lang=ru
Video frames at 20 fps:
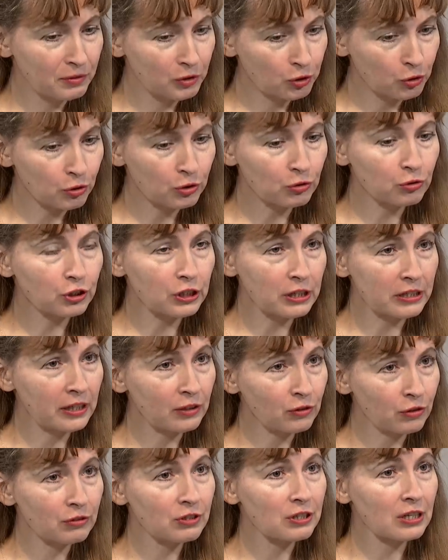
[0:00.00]
кто-то уже
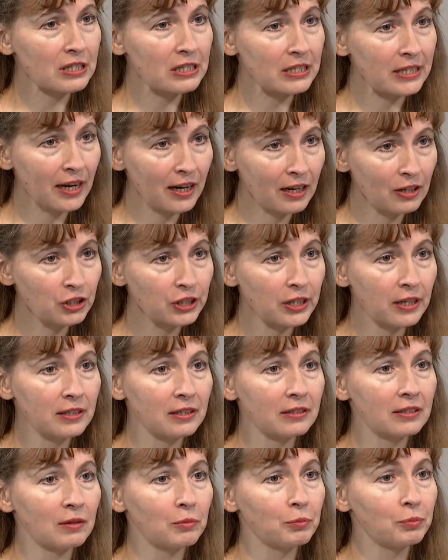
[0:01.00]
становится старше,
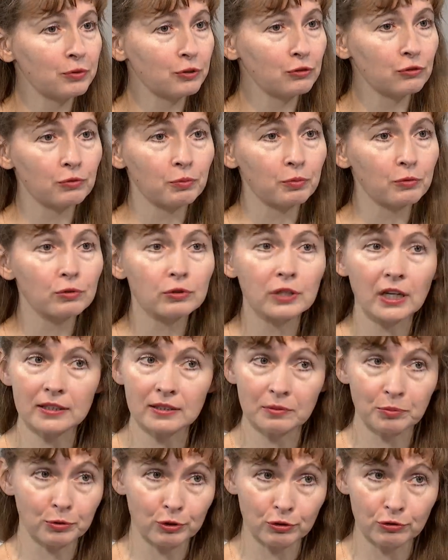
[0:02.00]
они там поступ,
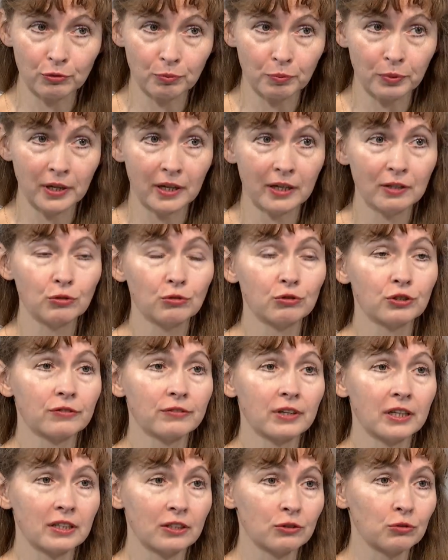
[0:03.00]
куда-то поступают уже в
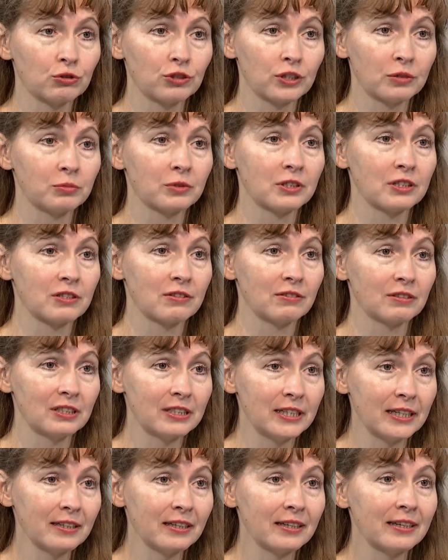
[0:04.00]
какие-то учебные
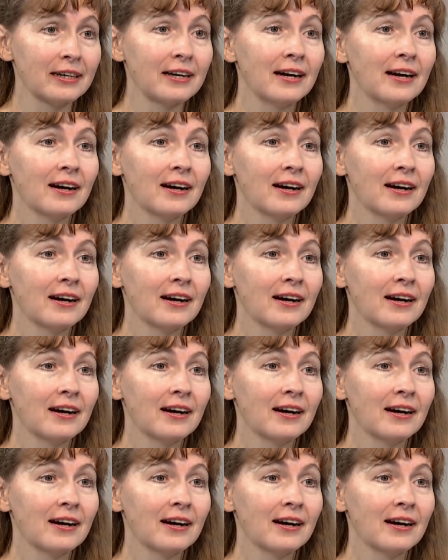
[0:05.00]
заведения,